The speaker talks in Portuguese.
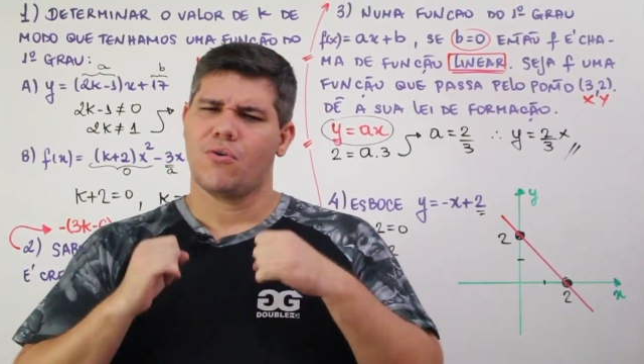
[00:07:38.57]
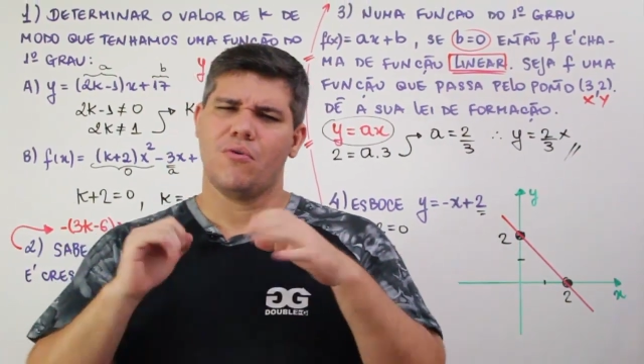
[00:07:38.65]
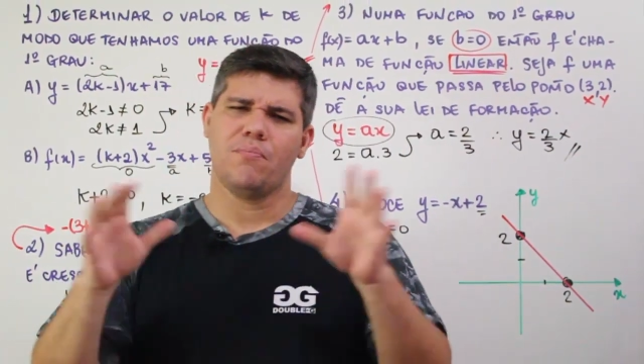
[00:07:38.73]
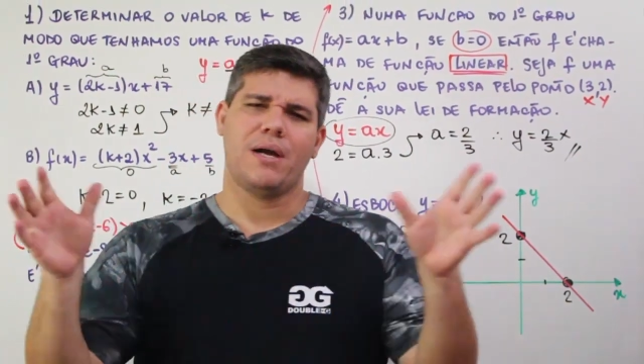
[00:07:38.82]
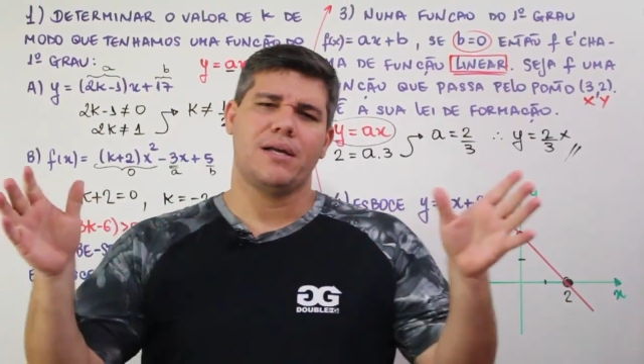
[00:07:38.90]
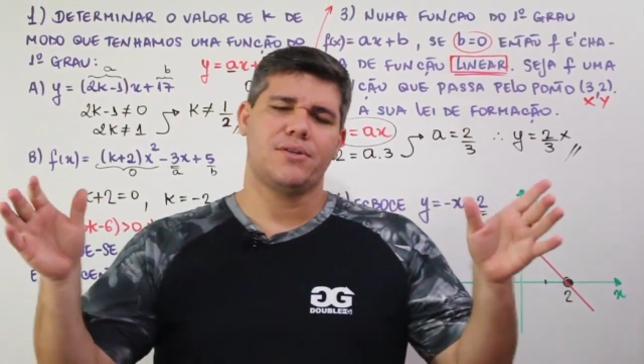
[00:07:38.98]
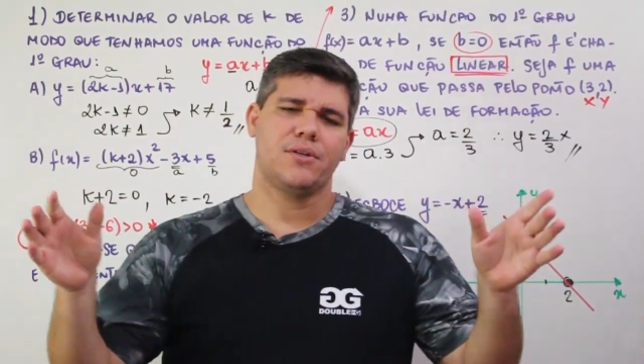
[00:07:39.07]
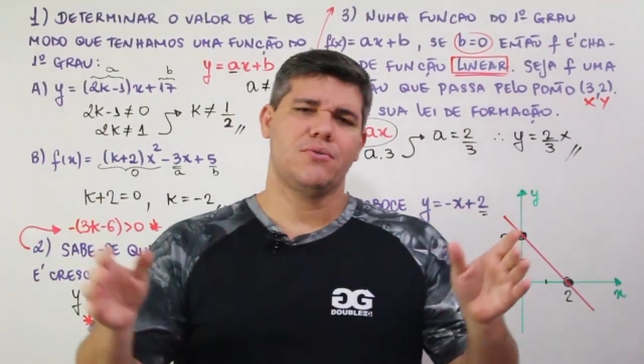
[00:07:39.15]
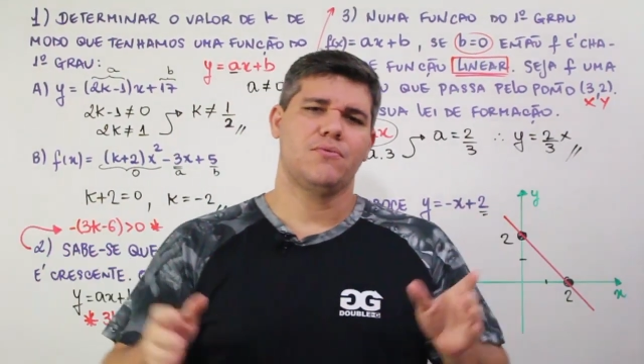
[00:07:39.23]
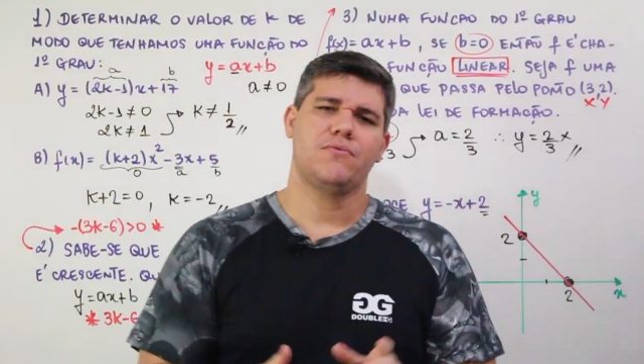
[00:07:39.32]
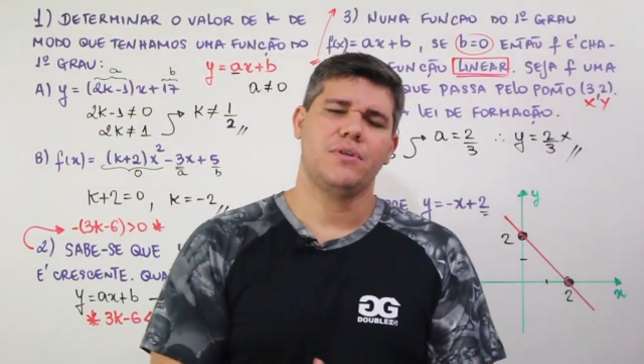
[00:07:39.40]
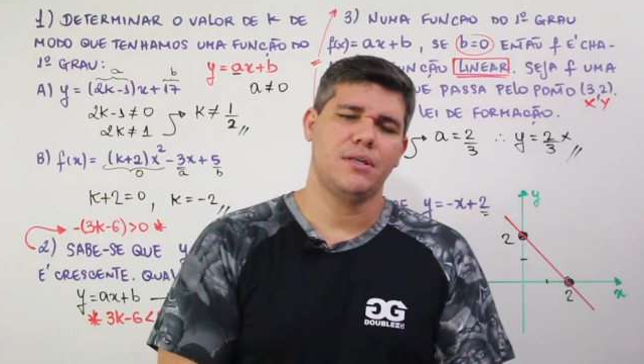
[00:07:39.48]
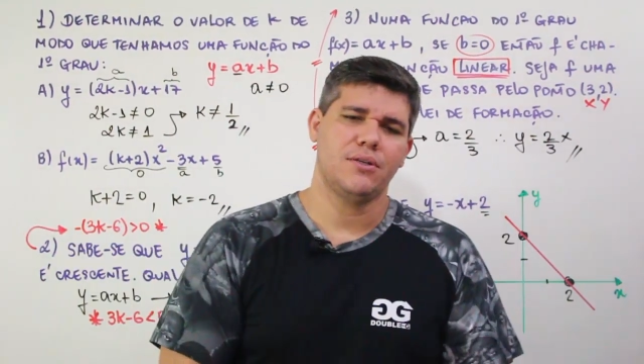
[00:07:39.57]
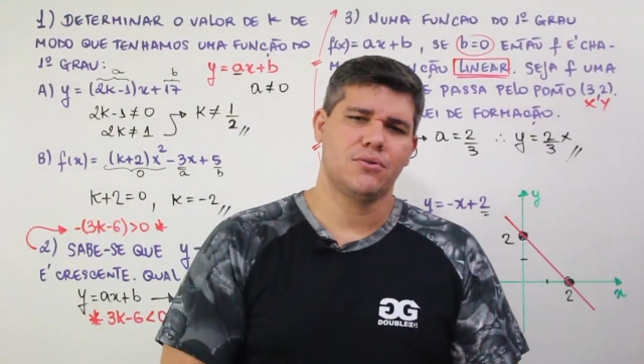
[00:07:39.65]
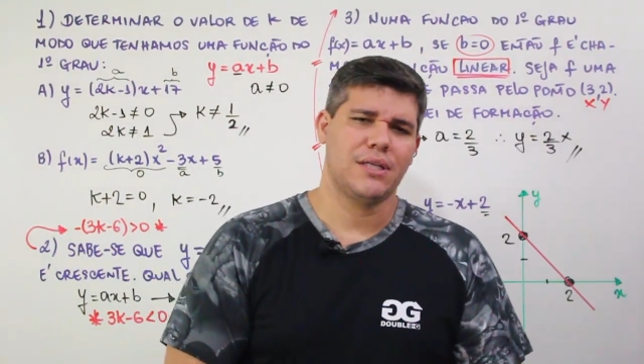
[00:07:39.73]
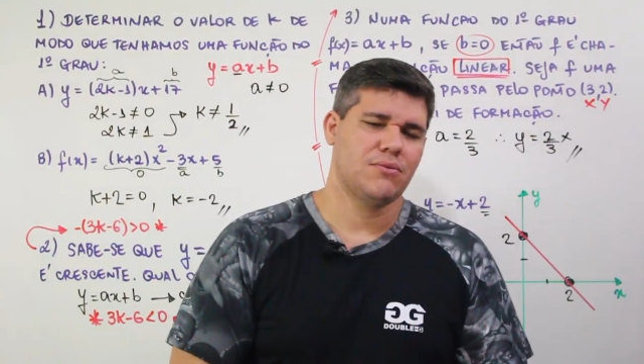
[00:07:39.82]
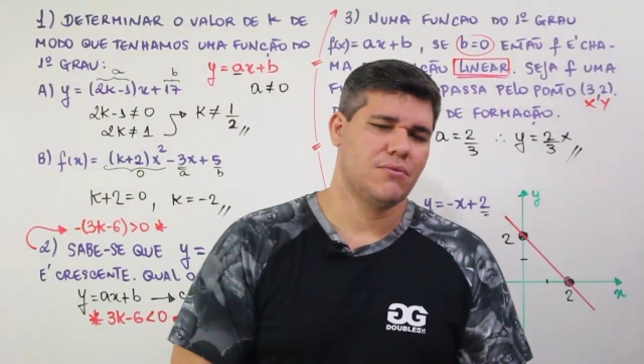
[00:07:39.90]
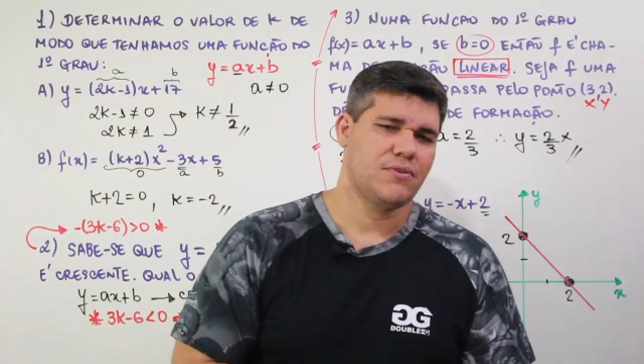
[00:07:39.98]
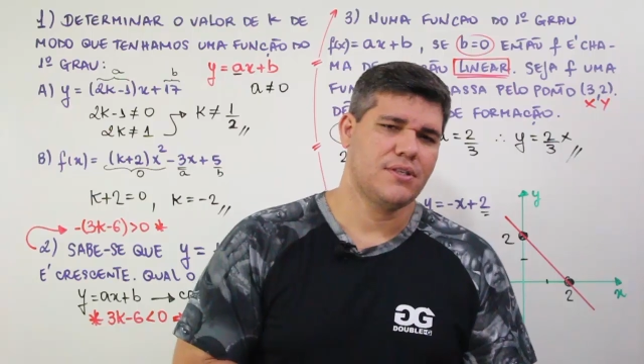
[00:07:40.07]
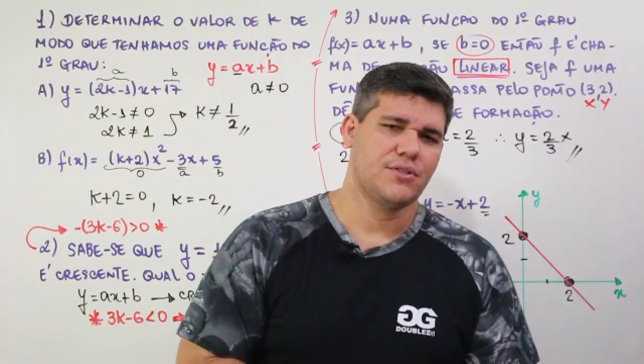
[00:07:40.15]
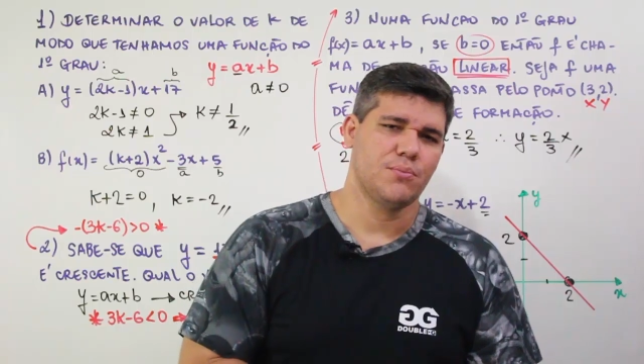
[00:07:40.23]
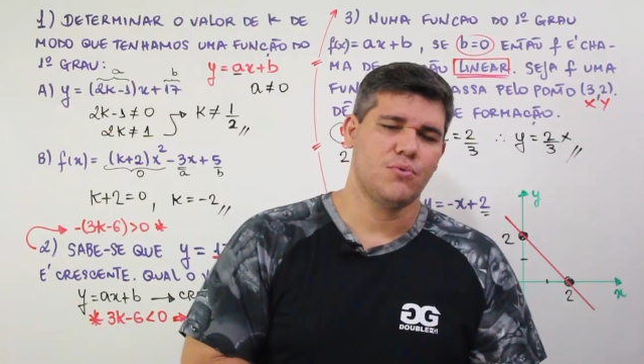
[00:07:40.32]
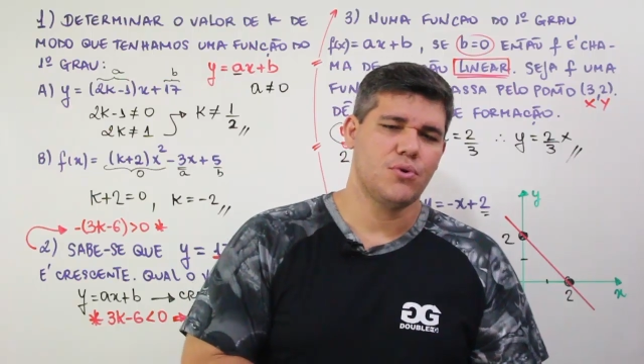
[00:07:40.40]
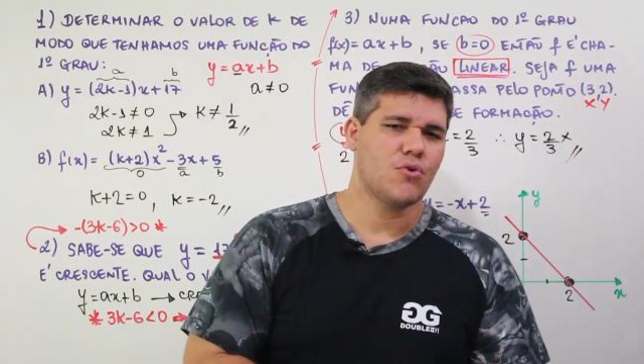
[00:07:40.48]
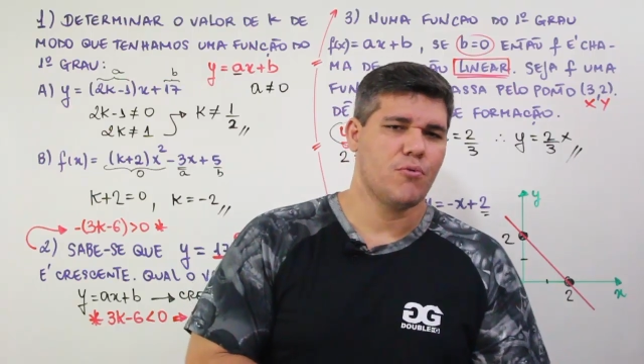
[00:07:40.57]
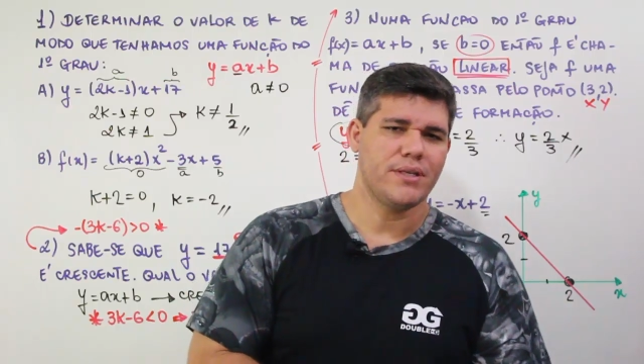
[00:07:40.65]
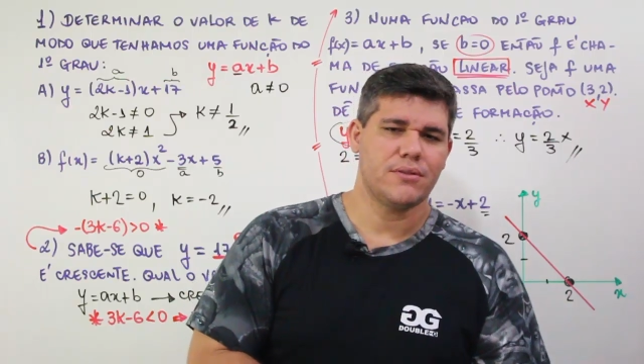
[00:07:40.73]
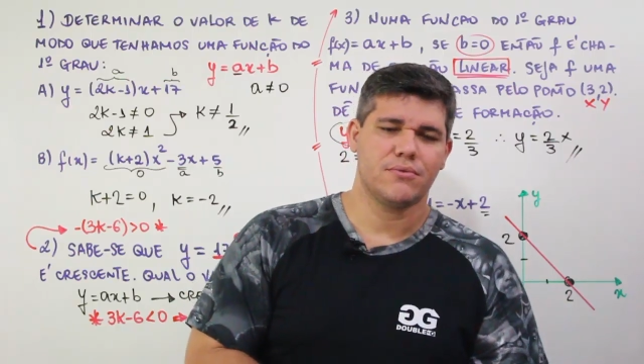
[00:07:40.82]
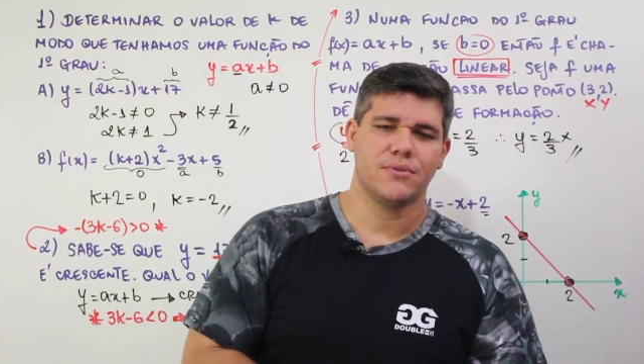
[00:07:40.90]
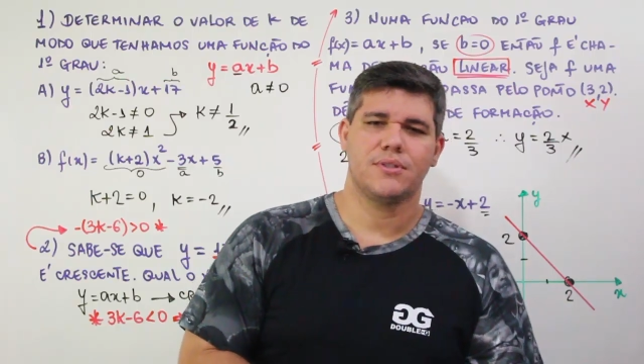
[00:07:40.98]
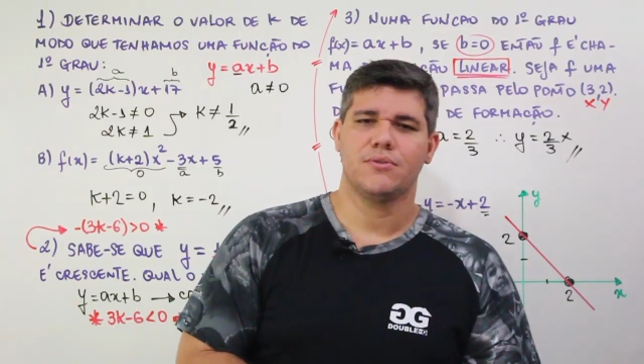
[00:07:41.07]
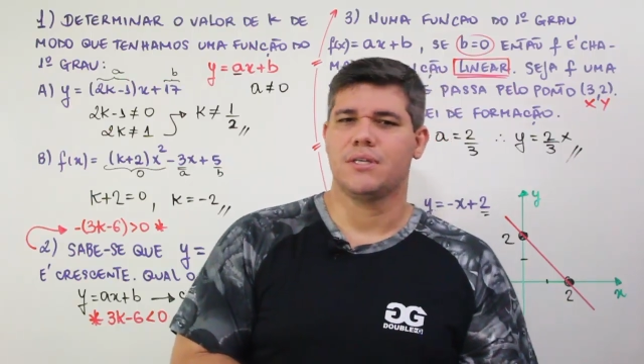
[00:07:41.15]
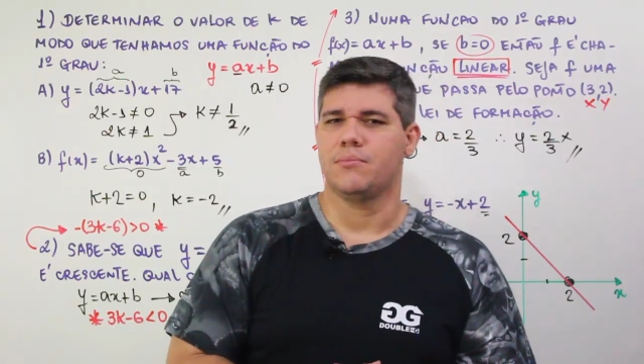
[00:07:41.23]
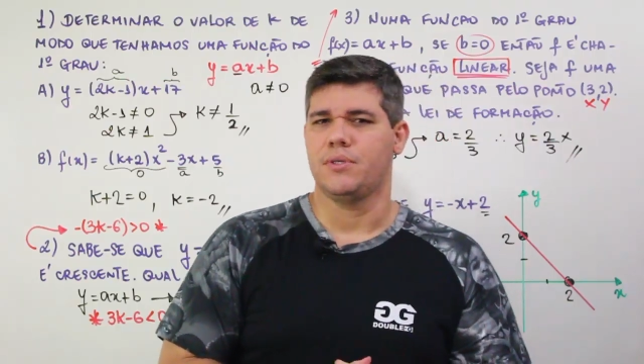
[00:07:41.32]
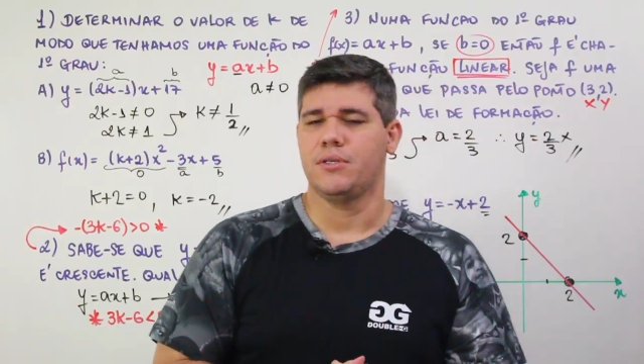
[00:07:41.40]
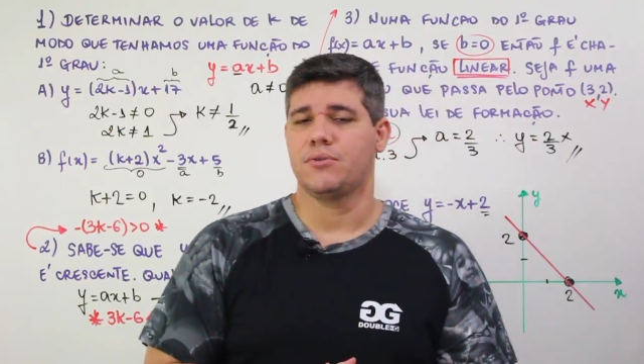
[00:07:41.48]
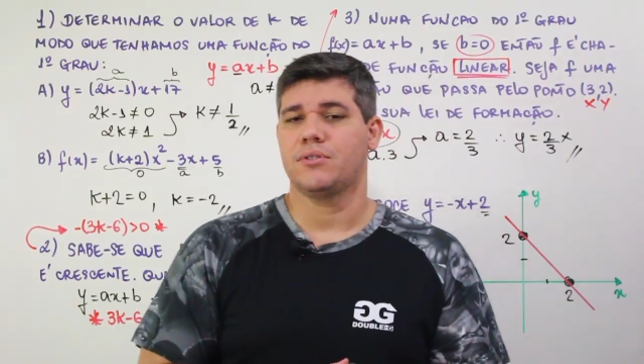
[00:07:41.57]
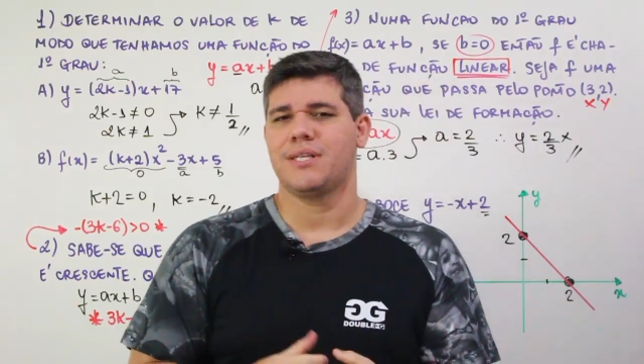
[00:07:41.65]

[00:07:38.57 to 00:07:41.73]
Compartilhe o vídeo lá no Facebook, comenta com seus amigos,